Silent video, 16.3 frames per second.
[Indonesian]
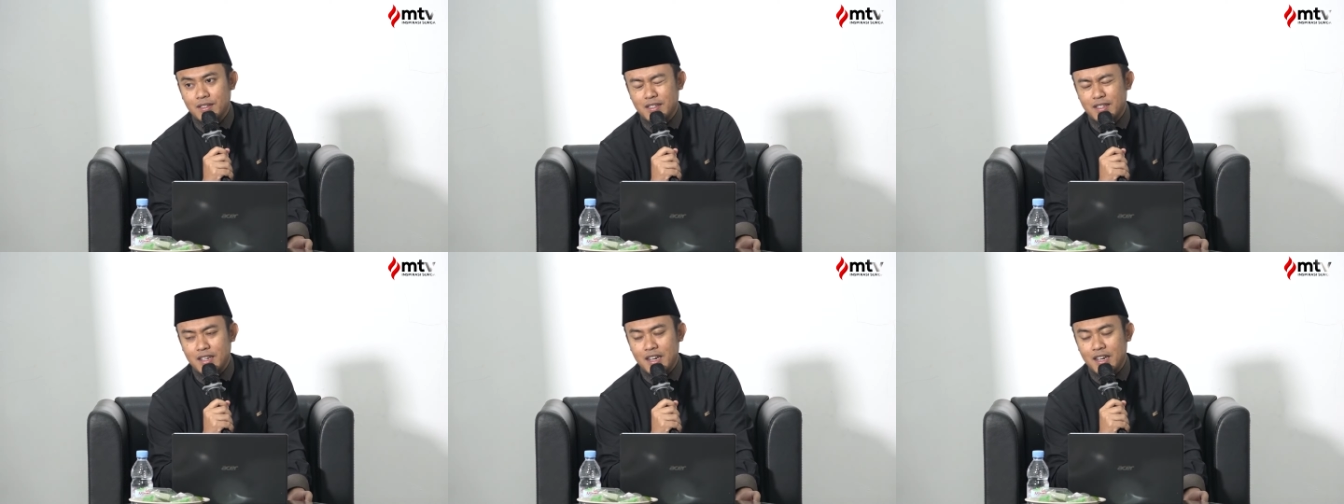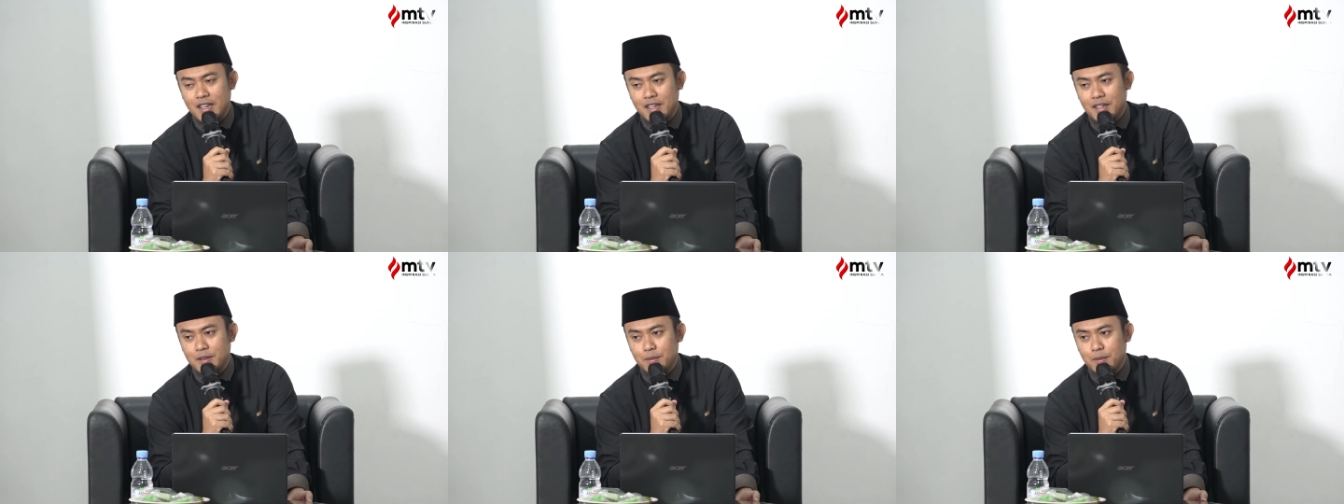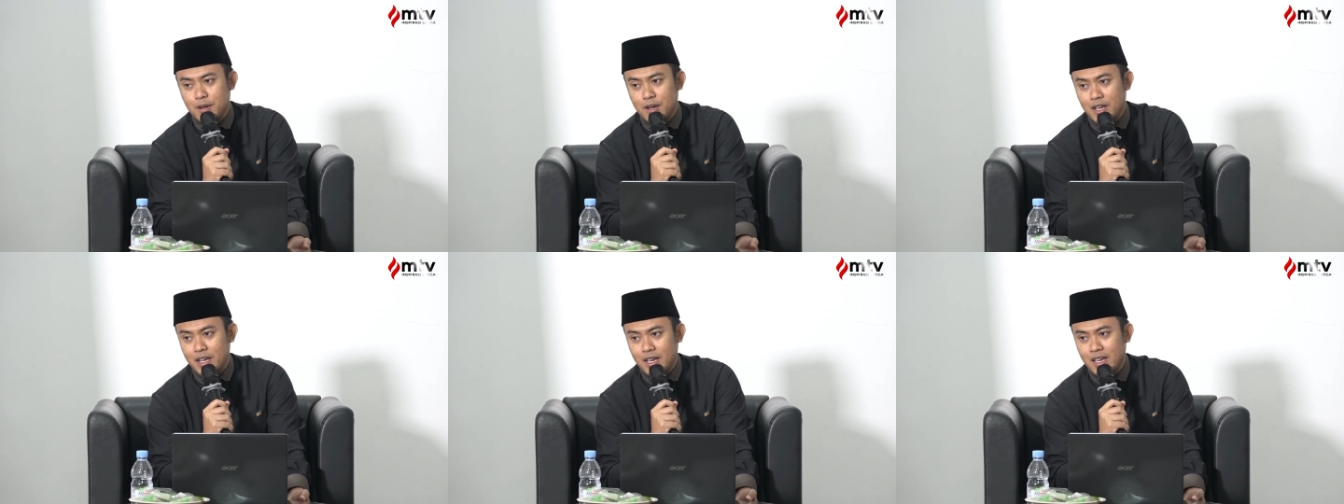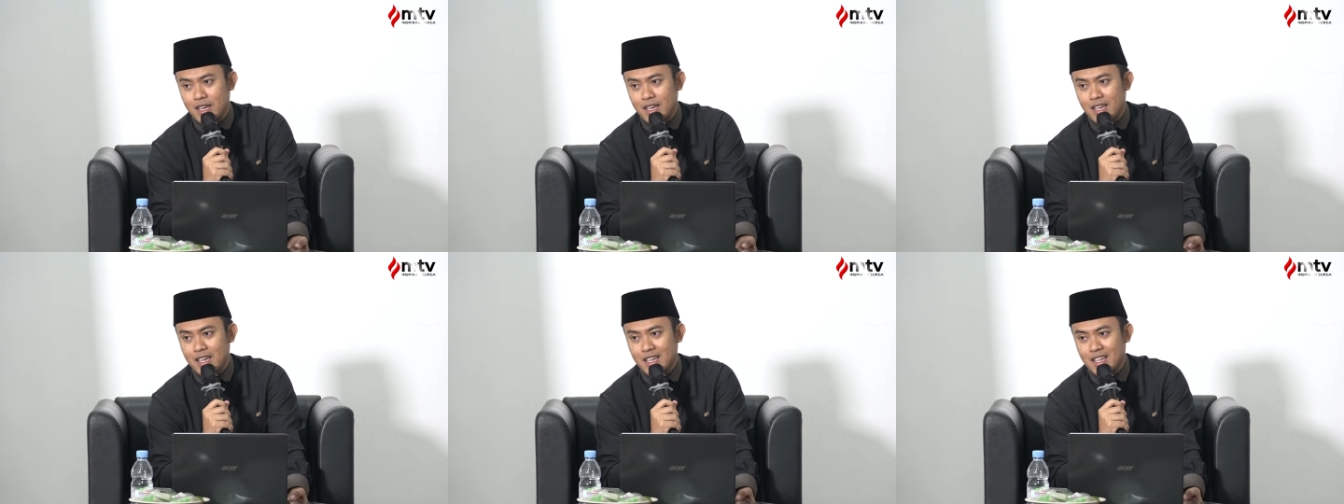yang
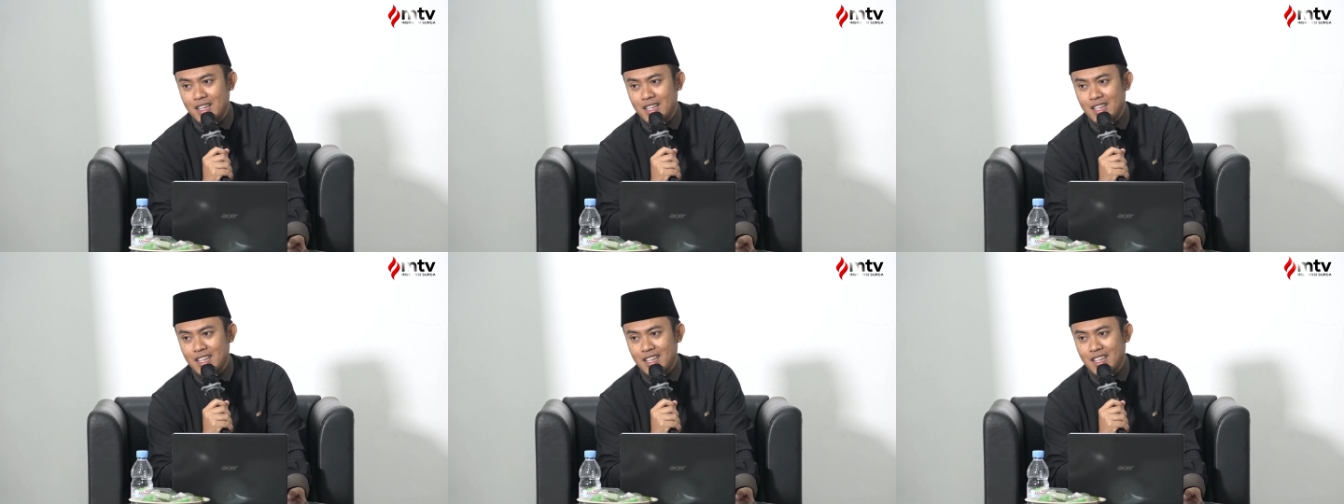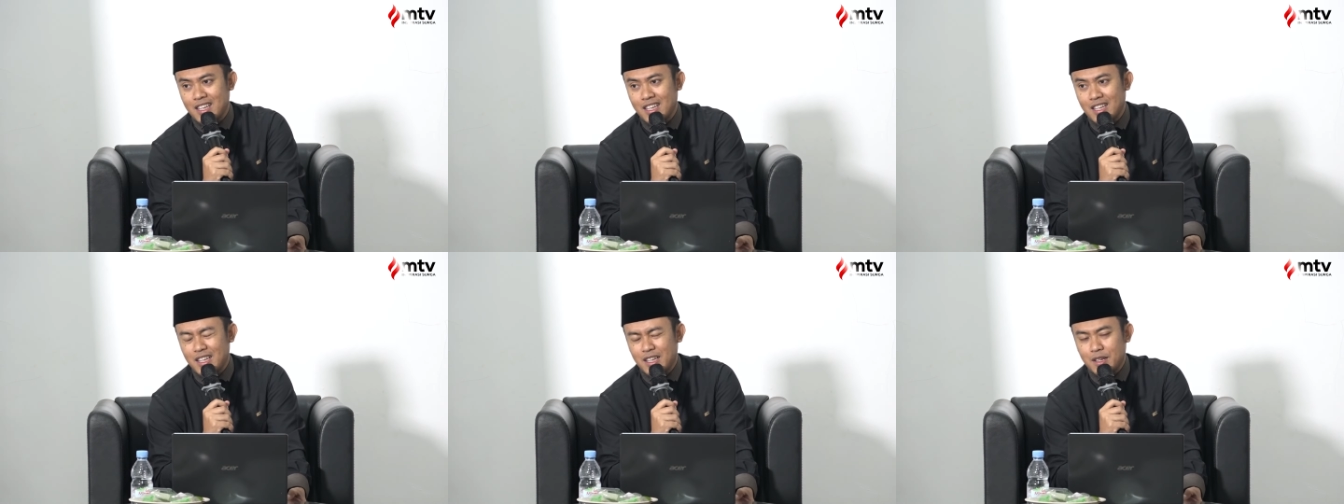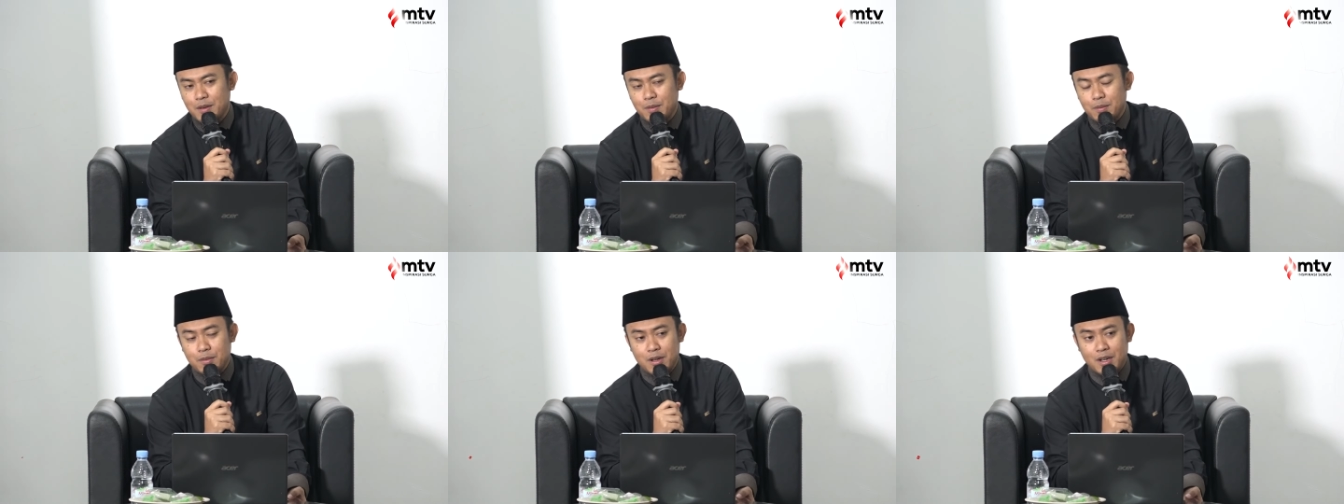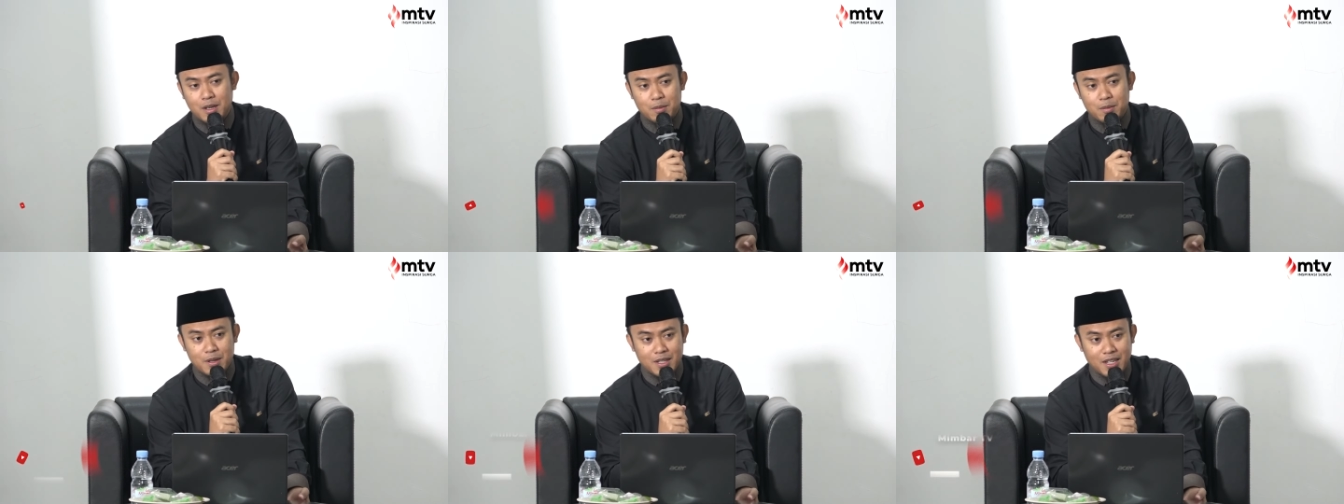ini
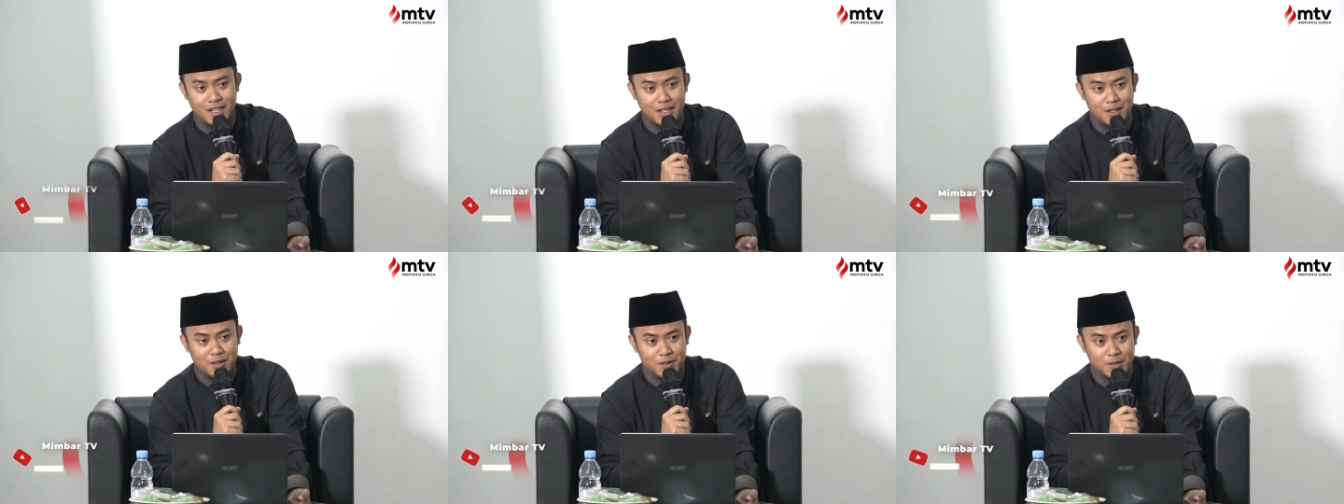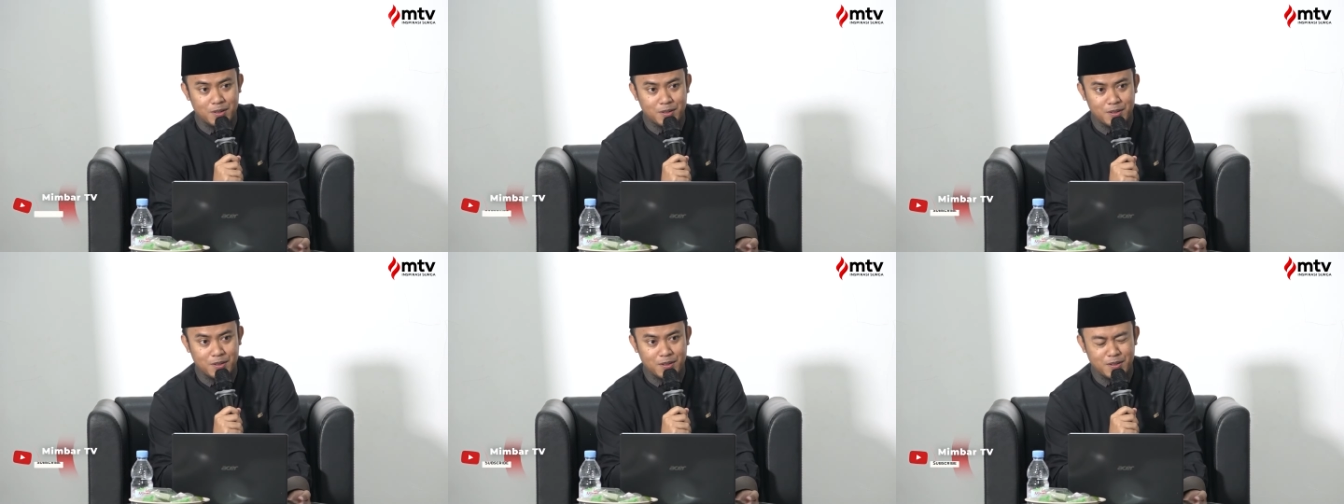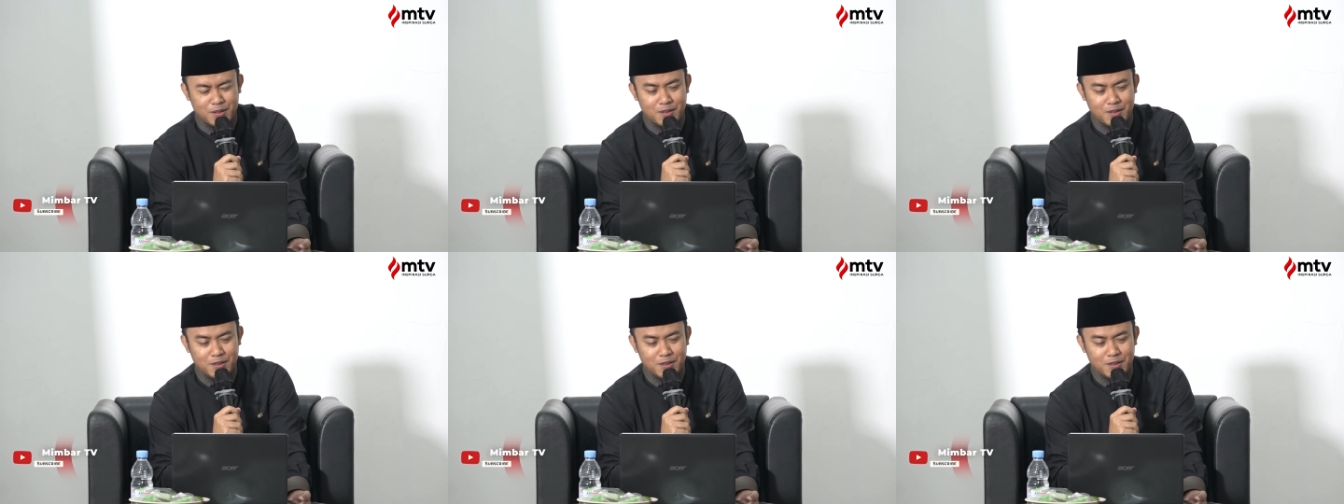boleh bertanya dulu